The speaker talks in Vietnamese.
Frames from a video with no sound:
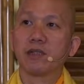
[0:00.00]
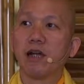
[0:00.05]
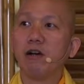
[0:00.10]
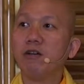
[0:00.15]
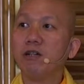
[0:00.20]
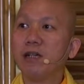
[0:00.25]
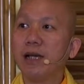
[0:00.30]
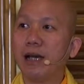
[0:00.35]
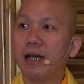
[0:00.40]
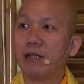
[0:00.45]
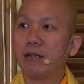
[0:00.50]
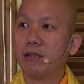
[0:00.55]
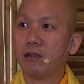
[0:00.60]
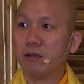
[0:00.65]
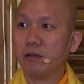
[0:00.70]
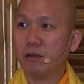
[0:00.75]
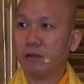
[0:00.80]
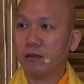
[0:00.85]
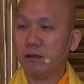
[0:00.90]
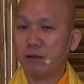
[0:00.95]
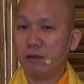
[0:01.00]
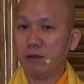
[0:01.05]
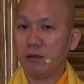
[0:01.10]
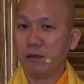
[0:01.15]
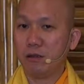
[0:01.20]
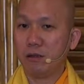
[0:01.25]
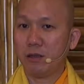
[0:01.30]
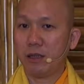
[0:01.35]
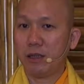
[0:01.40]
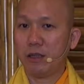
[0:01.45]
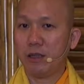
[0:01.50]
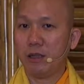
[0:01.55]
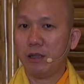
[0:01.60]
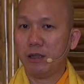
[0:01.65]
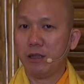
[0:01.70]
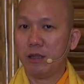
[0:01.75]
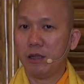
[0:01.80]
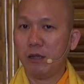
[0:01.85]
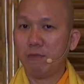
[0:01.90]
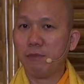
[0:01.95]
đối ngại tưởng là
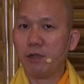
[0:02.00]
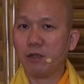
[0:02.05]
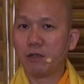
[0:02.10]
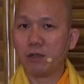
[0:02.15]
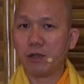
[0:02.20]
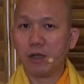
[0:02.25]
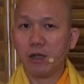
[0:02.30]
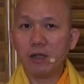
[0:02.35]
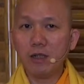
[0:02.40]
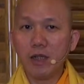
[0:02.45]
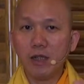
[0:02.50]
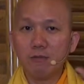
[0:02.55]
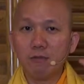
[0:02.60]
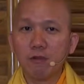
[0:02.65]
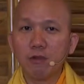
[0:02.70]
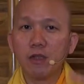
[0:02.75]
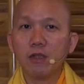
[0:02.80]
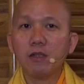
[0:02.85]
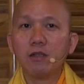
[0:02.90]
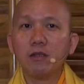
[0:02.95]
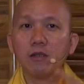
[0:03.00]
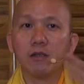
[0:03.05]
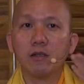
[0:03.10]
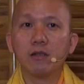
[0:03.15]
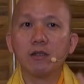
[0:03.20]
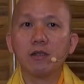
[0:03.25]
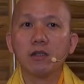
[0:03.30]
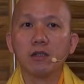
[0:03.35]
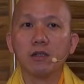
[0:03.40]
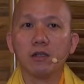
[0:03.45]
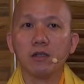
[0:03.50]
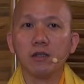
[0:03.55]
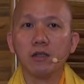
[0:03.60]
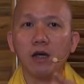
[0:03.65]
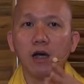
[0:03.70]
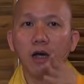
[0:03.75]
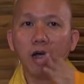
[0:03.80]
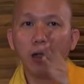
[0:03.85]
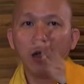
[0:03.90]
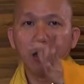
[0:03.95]
gì là mình khởi lên một cái ý tưởng cái
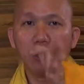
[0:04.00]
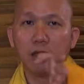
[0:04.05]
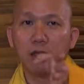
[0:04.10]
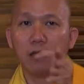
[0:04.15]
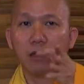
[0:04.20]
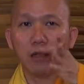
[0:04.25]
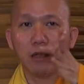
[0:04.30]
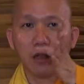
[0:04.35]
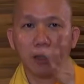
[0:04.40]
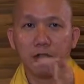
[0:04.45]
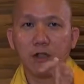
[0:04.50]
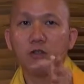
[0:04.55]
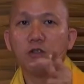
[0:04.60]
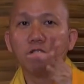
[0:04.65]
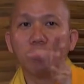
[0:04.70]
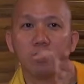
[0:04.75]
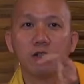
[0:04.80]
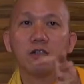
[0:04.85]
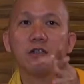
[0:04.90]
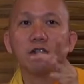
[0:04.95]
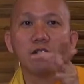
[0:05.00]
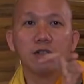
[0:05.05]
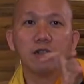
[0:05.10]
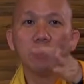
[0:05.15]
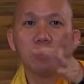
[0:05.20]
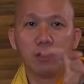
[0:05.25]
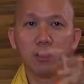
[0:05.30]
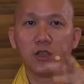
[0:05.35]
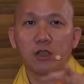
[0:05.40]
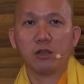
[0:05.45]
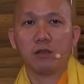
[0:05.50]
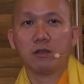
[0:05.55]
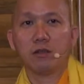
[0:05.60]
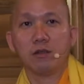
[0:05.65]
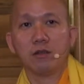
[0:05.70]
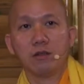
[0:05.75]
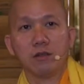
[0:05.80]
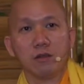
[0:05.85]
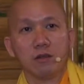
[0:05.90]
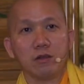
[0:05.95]
người đó đó cái đối tượng đó đó
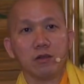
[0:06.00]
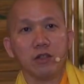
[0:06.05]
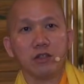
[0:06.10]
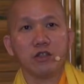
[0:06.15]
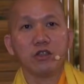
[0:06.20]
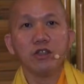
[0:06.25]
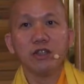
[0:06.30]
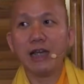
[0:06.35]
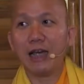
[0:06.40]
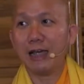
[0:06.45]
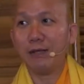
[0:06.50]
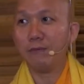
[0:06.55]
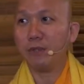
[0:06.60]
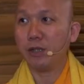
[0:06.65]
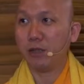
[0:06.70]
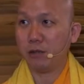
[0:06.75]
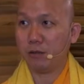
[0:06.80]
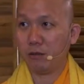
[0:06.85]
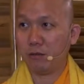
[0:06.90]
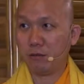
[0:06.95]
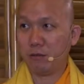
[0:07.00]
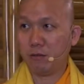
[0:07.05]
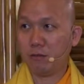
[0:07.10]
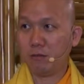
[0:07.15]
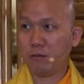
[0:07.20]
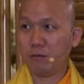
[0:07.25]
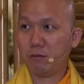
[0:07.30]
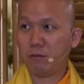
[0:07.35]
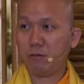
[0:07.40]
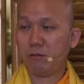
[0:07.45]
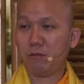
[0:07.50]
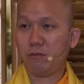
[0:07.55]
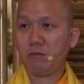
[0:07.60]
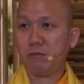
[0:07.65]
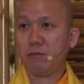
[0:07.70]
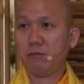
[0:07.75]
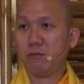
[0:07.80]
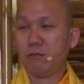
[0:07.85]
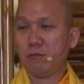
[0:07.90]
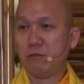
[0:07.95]
là chướng ngại mình
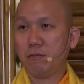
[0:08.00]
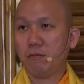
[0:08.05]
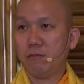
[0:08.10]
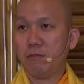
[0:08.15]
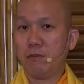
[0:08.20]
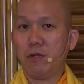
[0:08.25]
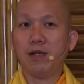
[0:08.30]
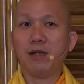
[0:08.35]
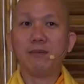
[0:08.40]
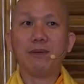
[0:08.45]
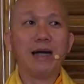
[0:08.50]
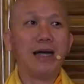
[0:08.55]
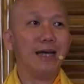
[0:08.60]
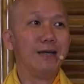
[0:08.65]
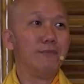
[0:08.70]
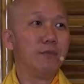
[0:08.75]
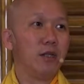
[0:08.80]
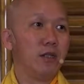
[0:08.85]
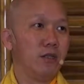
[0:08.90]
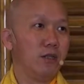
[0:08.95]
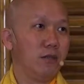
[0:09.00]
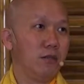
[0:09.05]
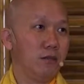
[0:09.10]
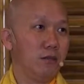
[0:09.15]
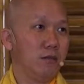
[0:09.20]
họ làm hại mình